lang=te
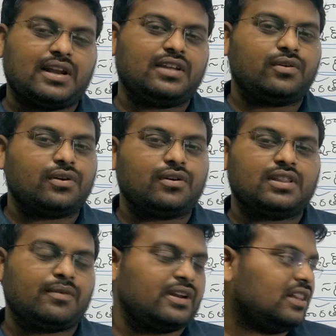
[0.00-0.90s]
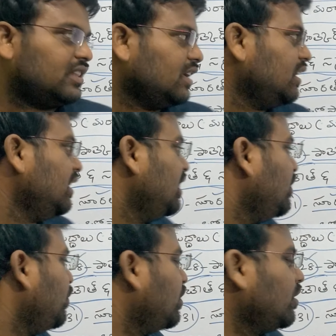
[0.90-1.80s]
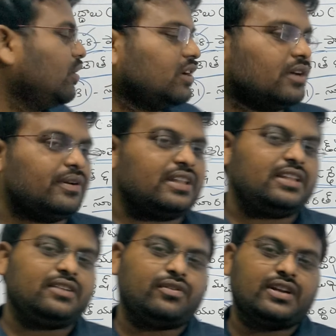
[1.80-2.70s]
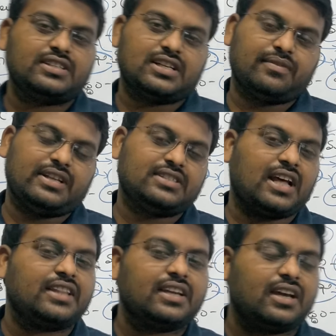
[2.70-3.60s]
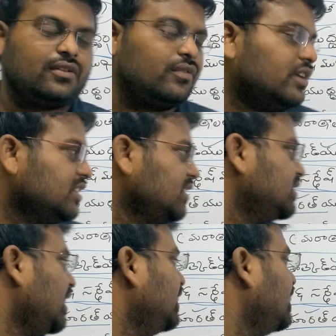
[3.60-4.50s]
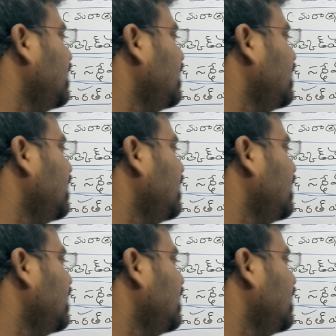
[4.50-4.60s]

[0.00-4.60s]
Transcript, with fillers: మళ్ళీ ఓడగొడదామని వెళ్తే ఓడగొట్టడం అనేది ఓడించడం అనేది సాధ్యం కాదు ఓడించడం సాధ్యం